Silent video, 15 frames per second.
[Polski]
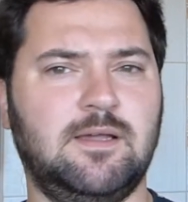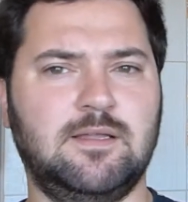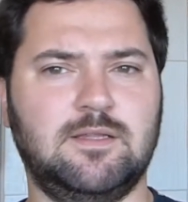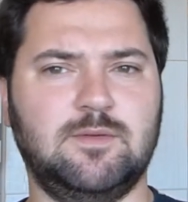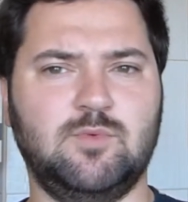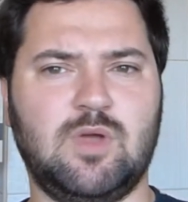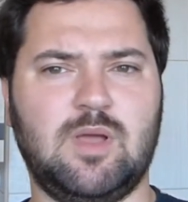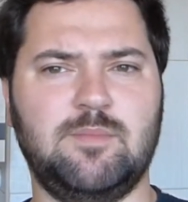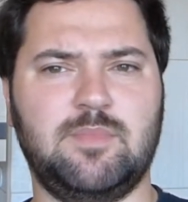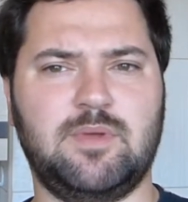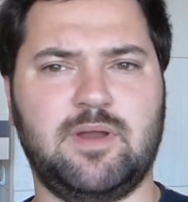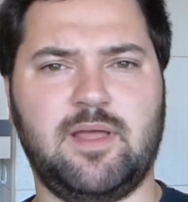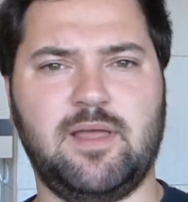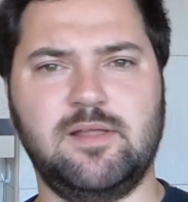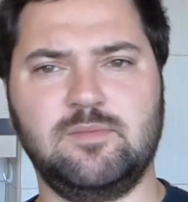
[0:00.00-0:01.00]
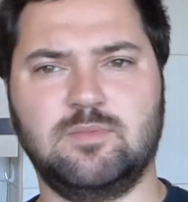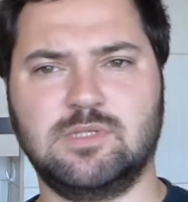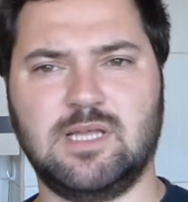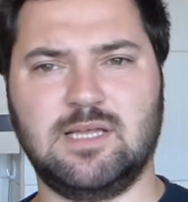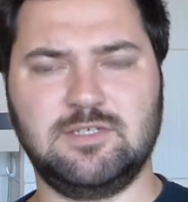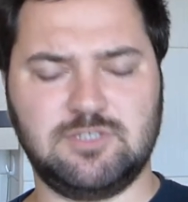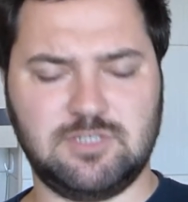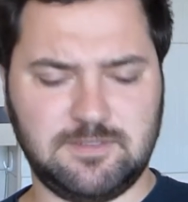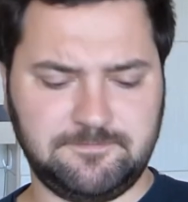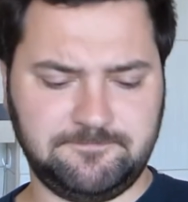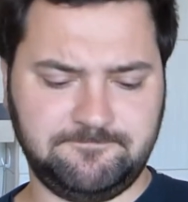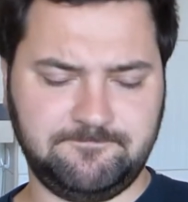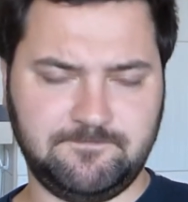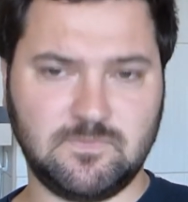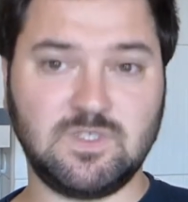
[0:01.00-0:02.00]
To był Amber Ale bodajże.
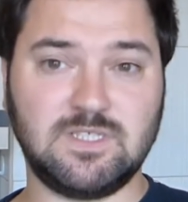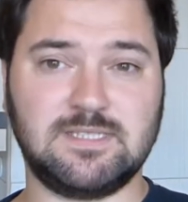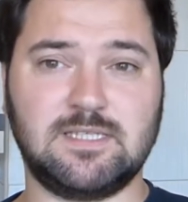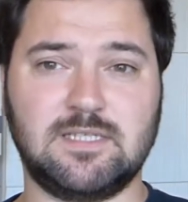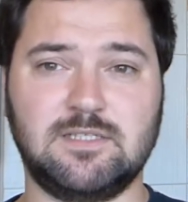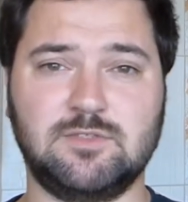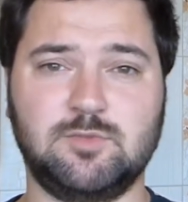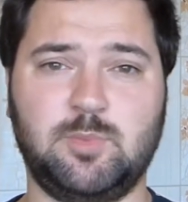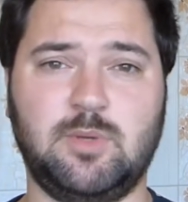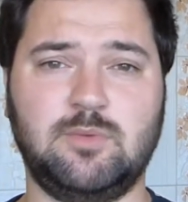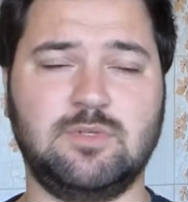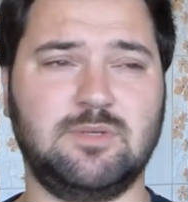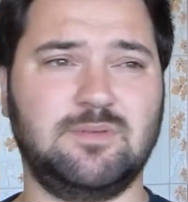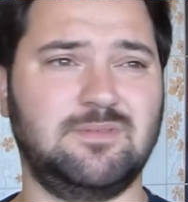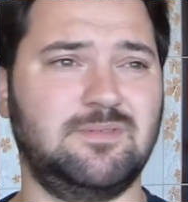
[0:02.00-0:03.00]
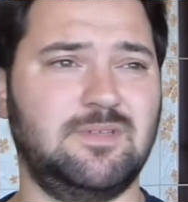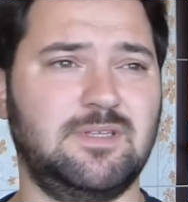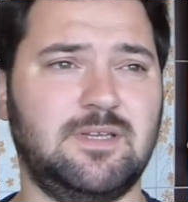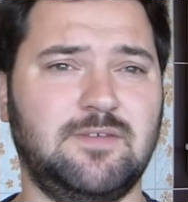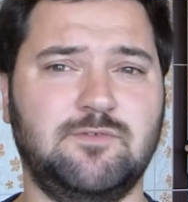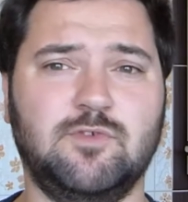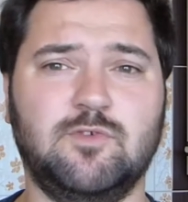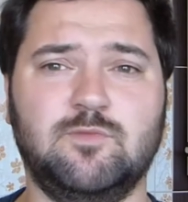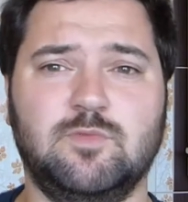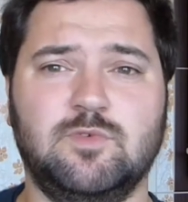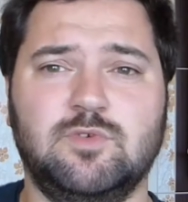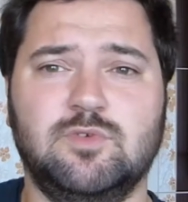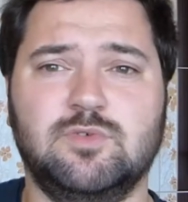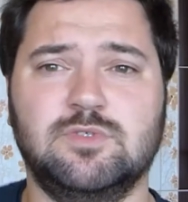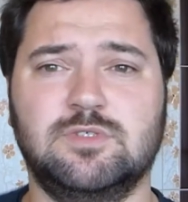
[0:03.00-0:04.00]
Niestety zupełnie nie trafiło w
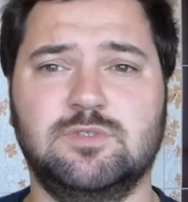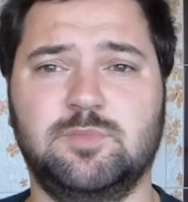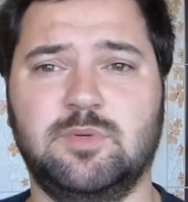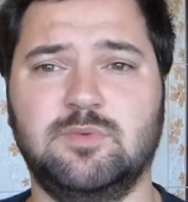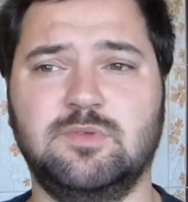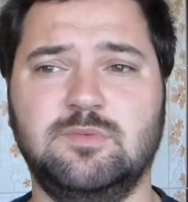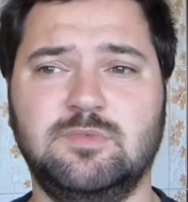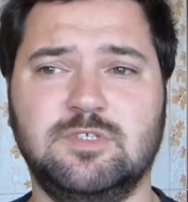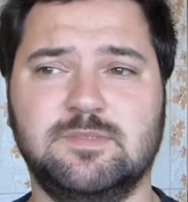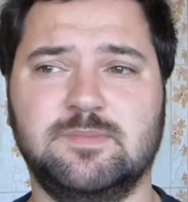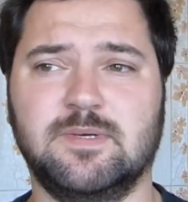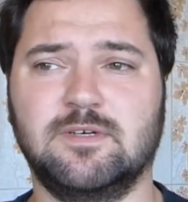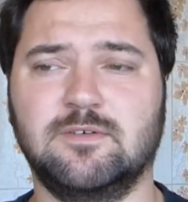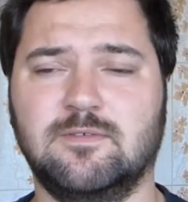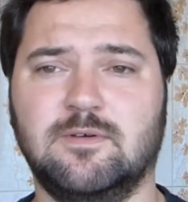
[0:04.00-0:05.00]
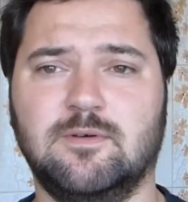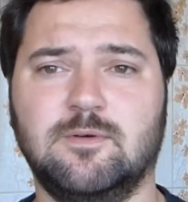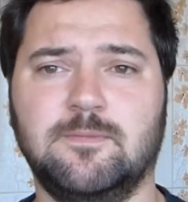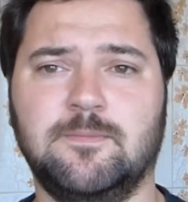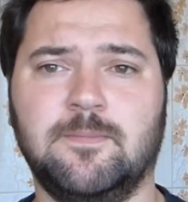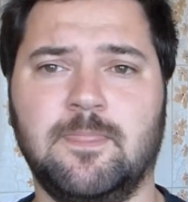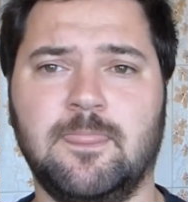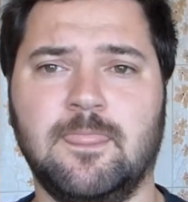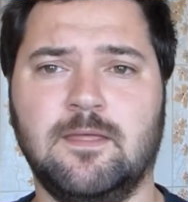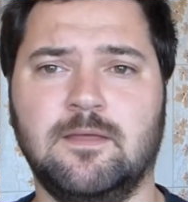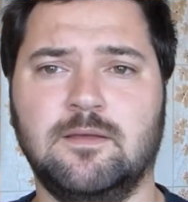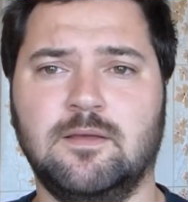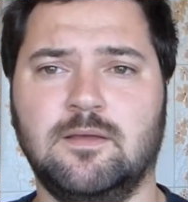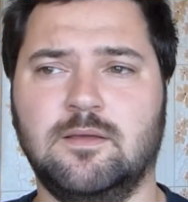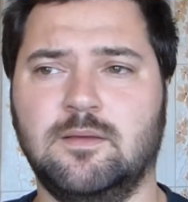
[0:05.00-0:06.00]
mój gust, zupełnie mi nie smakowało.
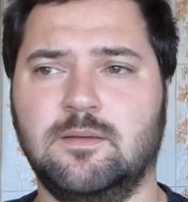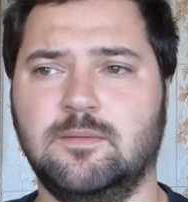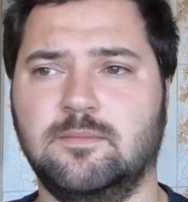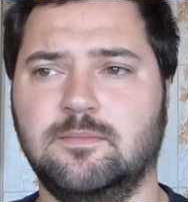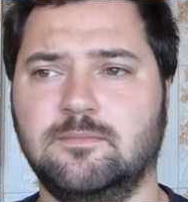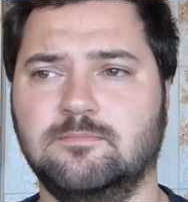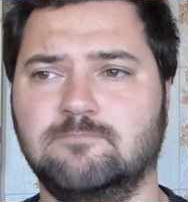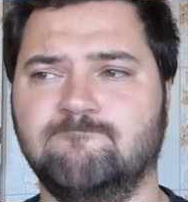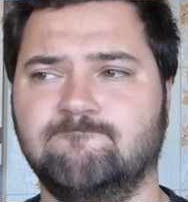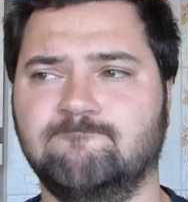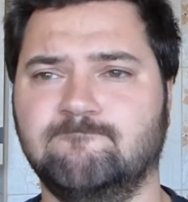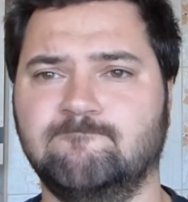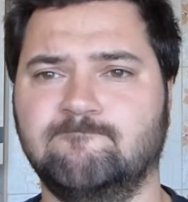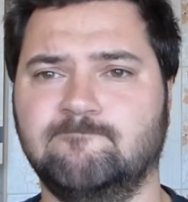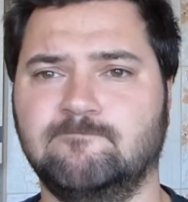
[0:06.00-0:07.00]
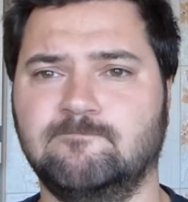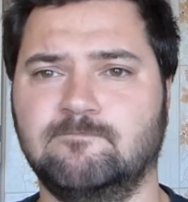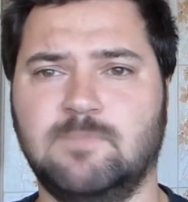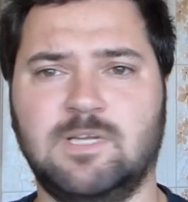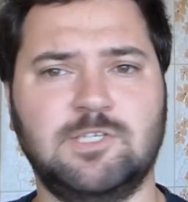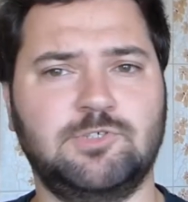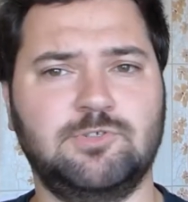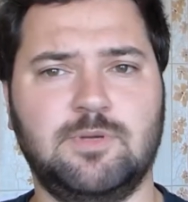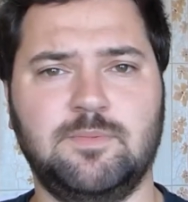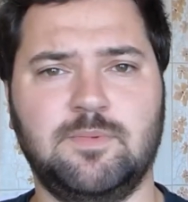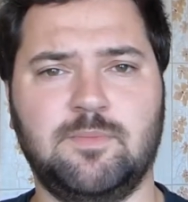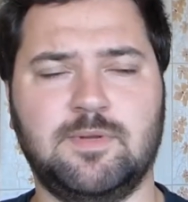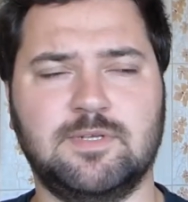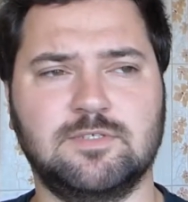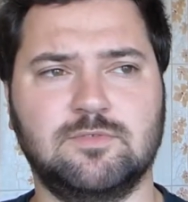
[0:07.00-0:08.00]
Mm, męczyłem
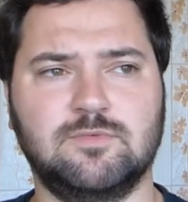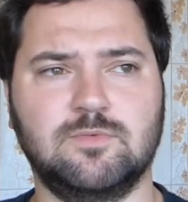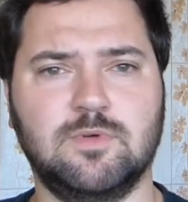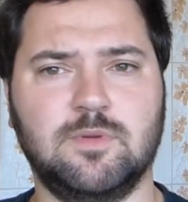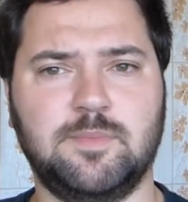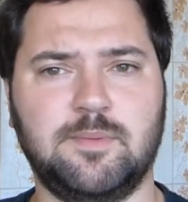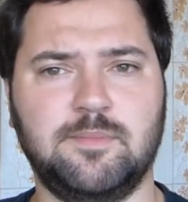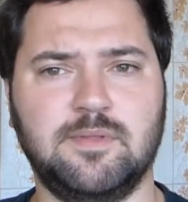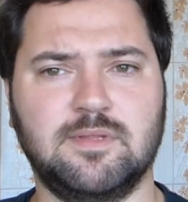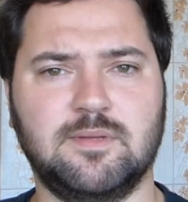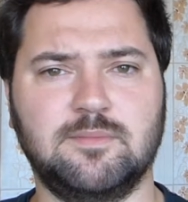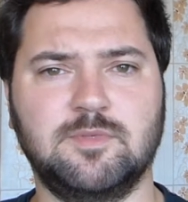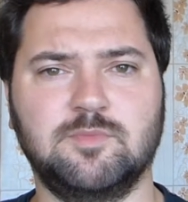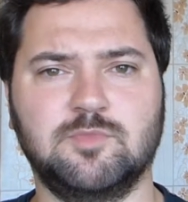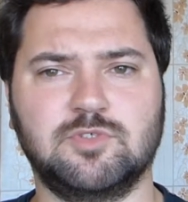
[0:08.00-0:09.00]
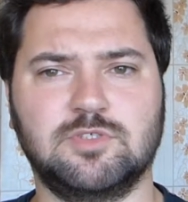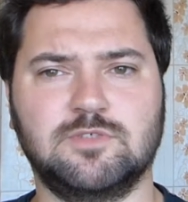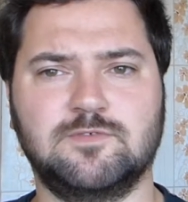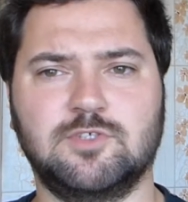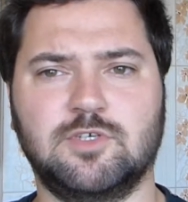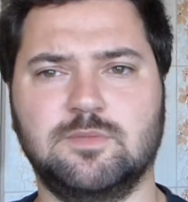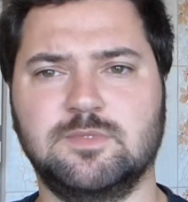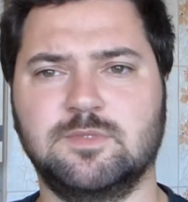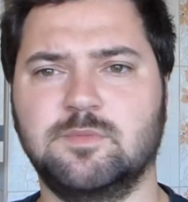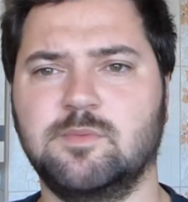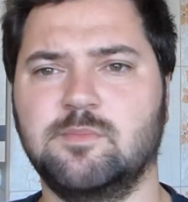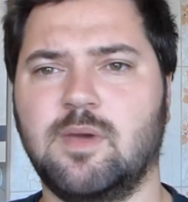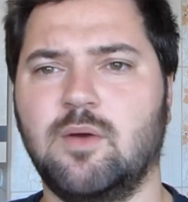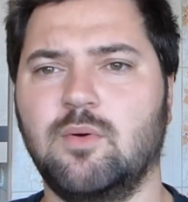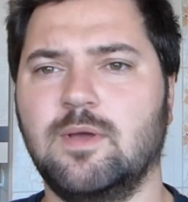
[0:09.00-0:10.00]
je bardzo długo, pamiętam, mimo że wziąłem sobie
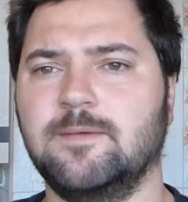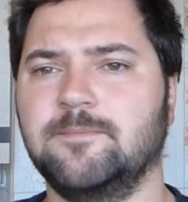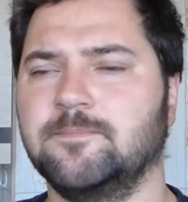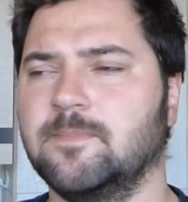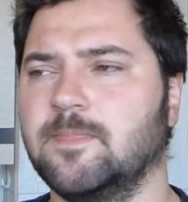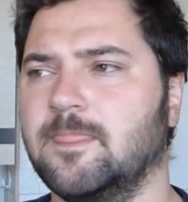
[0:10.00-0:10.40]
małe.